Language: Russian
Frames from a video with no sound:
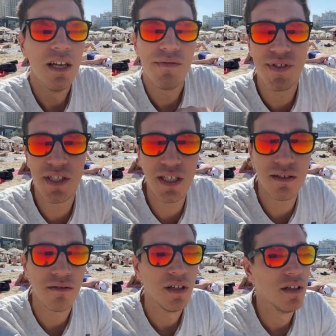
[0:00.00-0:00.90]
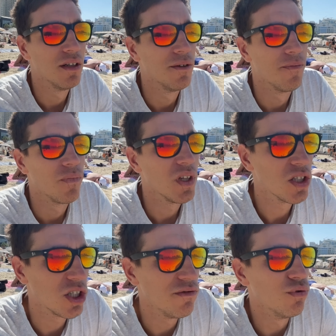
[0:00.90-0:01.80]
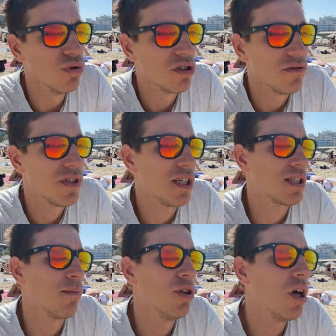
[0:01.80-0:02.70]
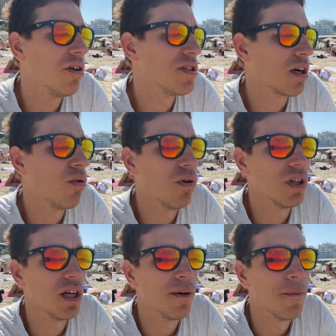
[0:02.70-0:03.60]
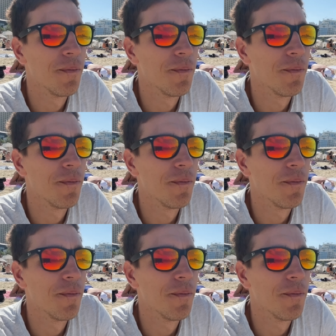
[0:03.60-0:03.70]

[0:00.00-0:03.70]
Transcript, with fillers: все живут, все соблюдают законы,